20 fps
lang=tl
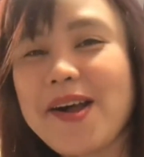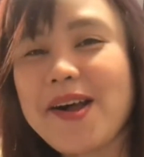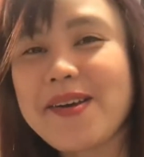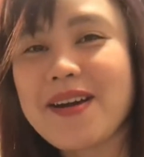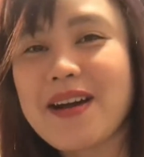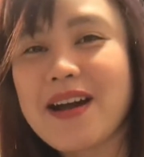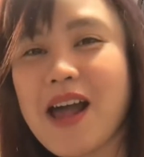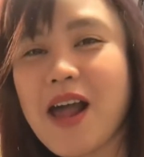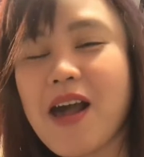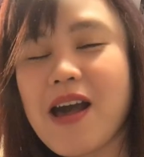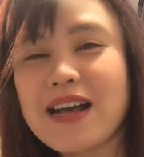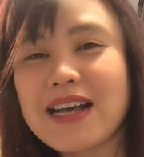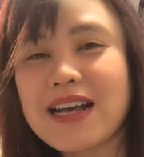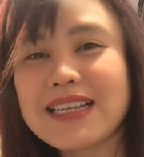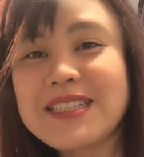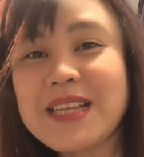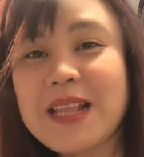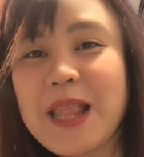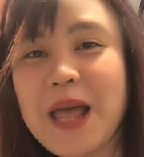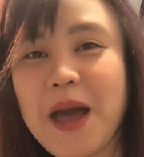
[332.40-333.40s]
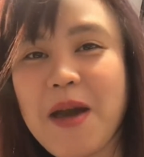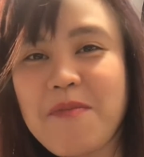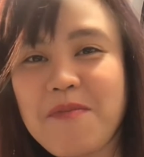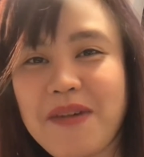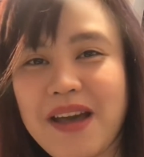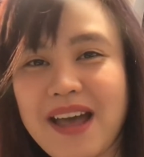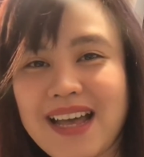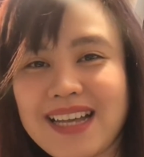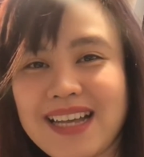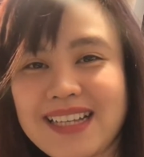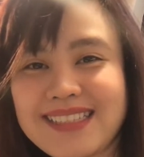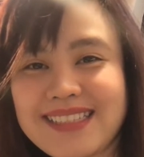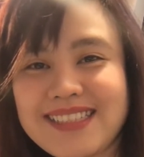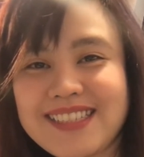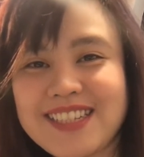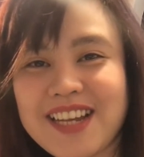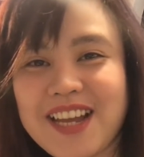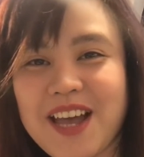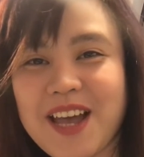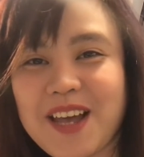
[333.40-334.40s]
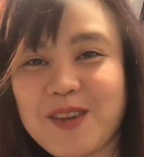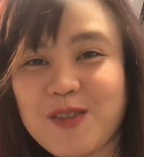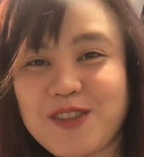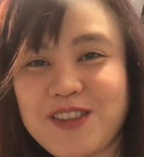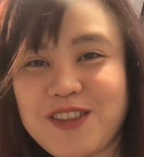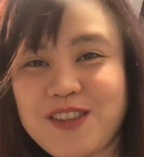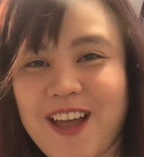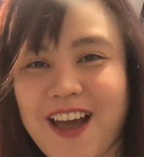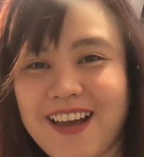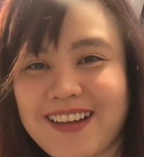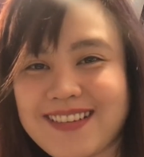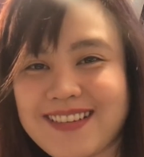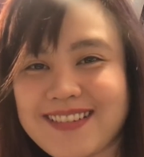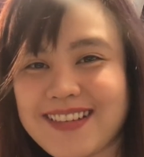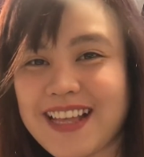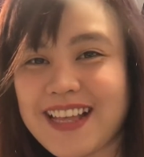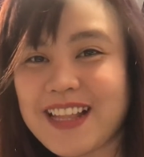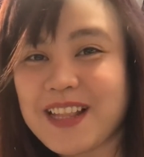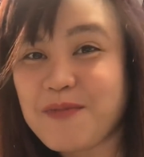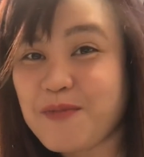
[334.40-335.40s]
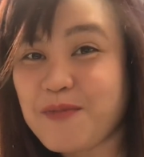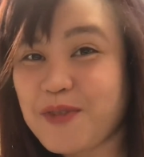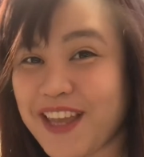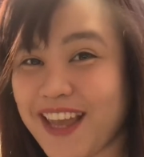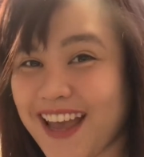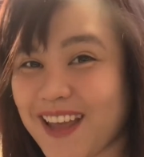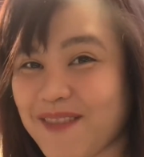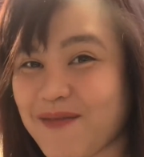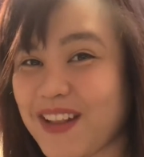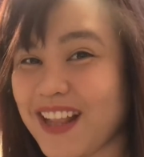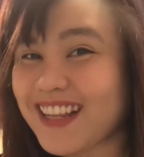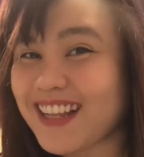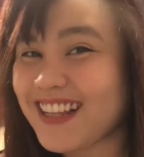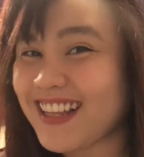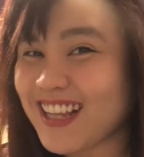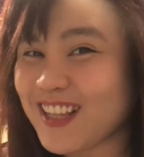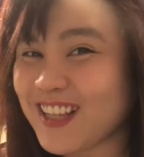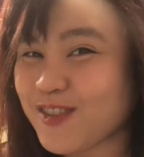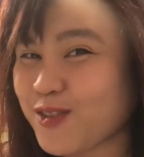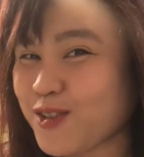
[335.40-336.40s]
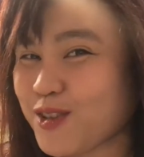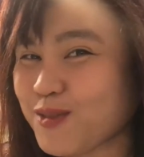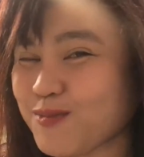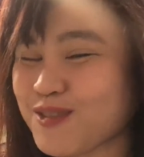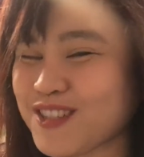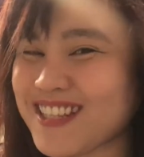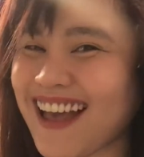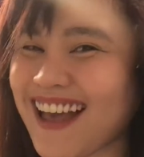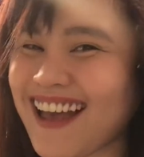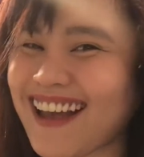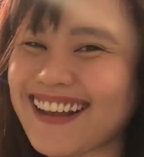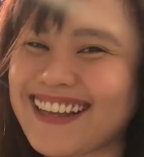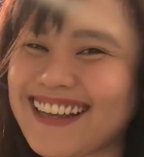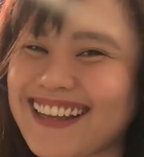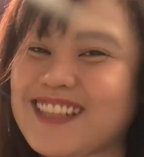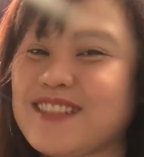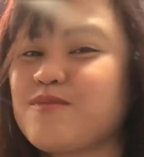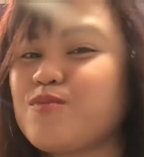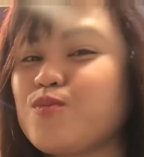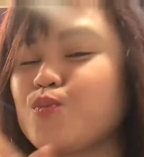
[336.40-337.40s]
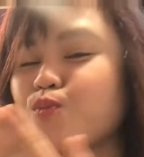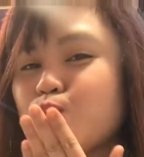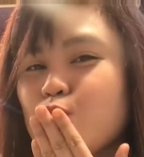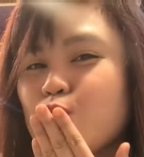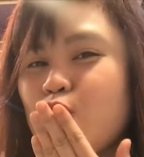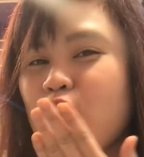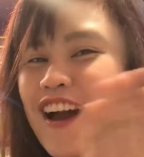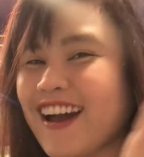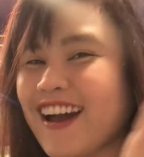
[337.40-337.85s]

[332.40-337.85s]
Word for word: Ah, salamat. Tsaka good luck. Alam mo yan, malaki naging tulong mo sa akin. Ah, ano